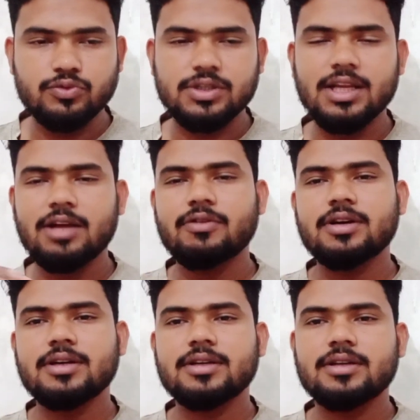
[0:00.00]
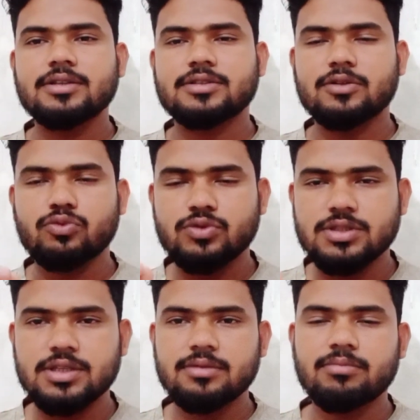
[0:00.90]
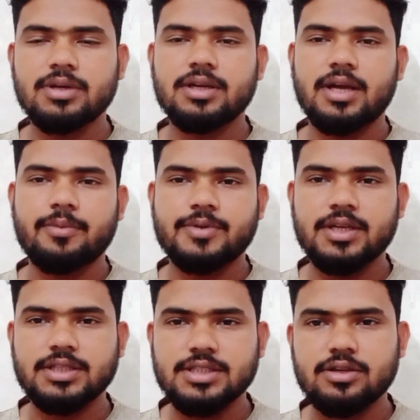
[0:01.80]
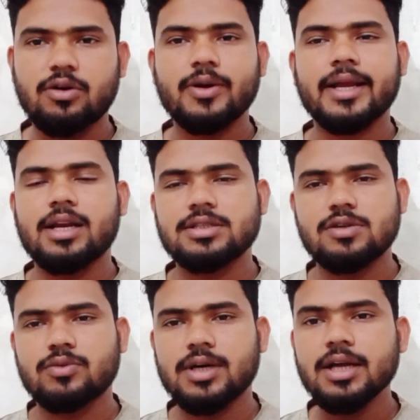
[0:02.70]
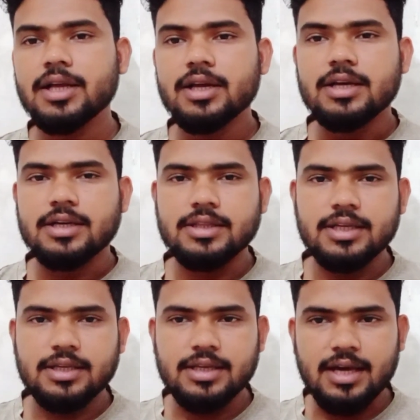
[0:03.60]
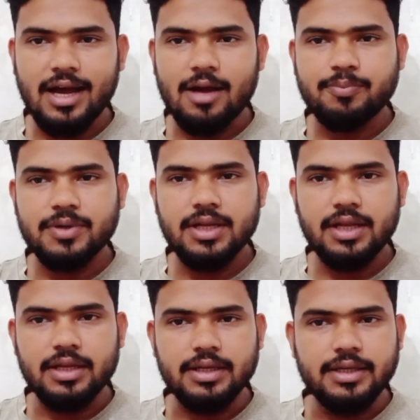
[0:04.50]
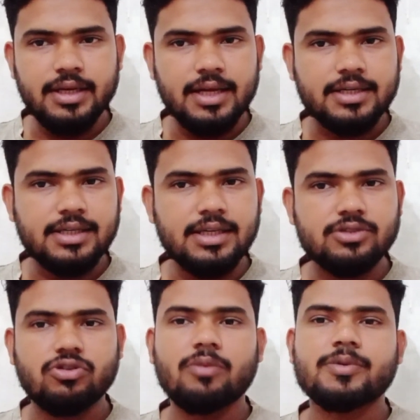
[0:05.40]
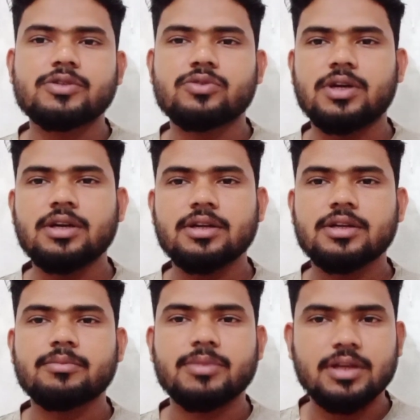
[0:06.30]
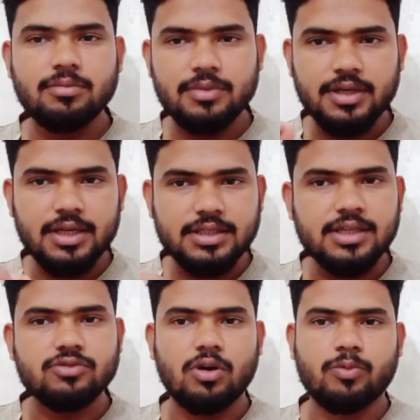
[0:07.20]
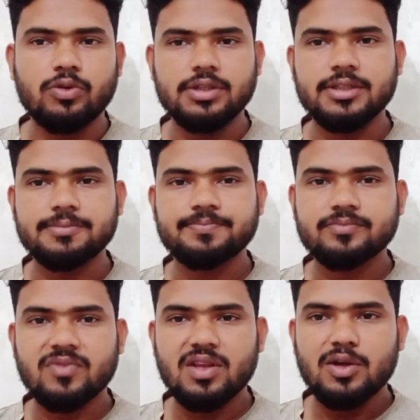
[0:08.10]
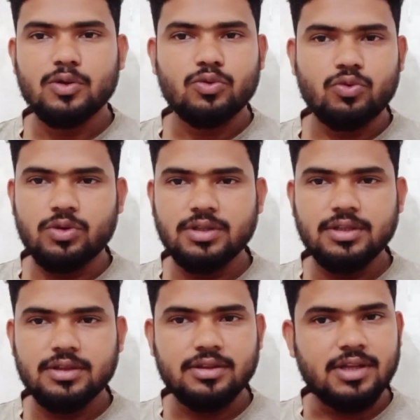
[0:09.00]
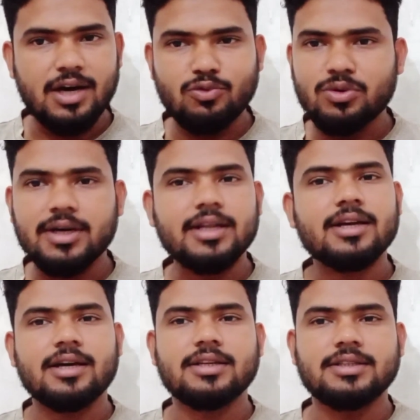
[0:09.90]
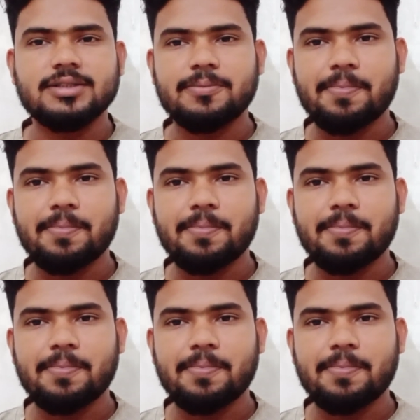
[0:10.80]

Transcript: उसके अलावा संतोष जी मैं आपसे एक चीज़ और कहना चाहूँगा कि देखिए आपने इलेक्ट्रिक शॉप की जो है मतलब इलेक्ट्रिक शॉप खोली है कोई दारू का ठेका नहीं है